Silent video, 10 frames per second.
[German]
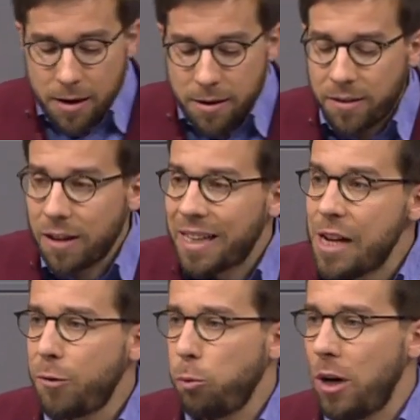dass das
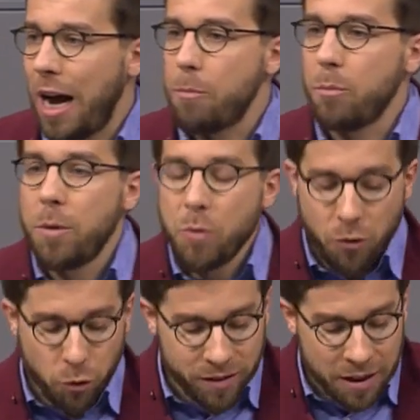Hilfsprogramm
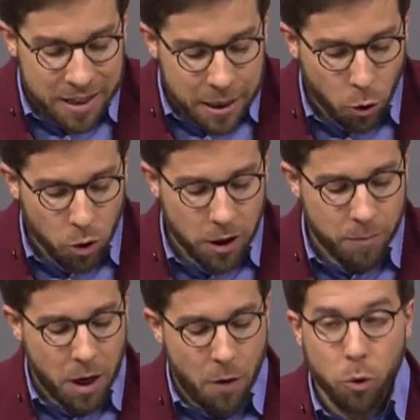zur Sanierung
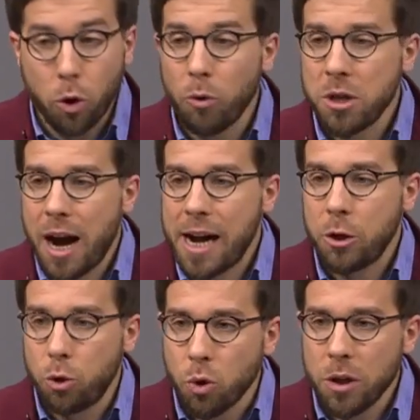von
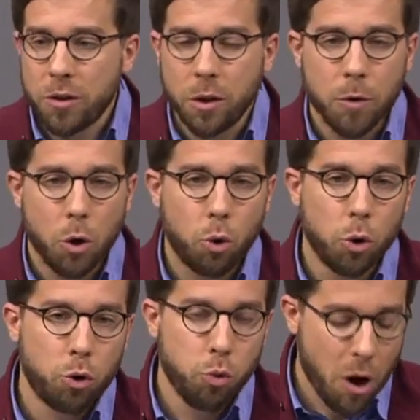kommunalen Jugend-,
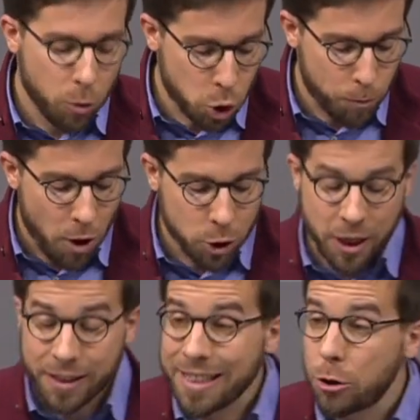Kultur- und
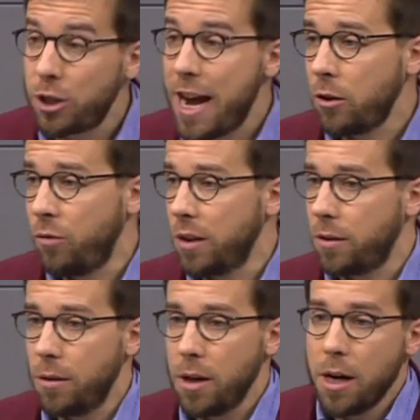Sportstätten gestärkt
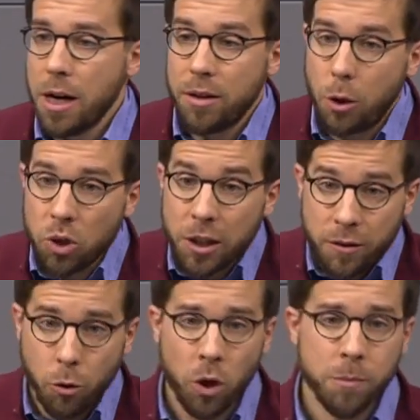wird. Die
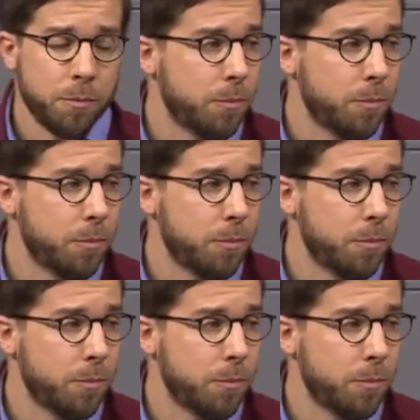Koalition,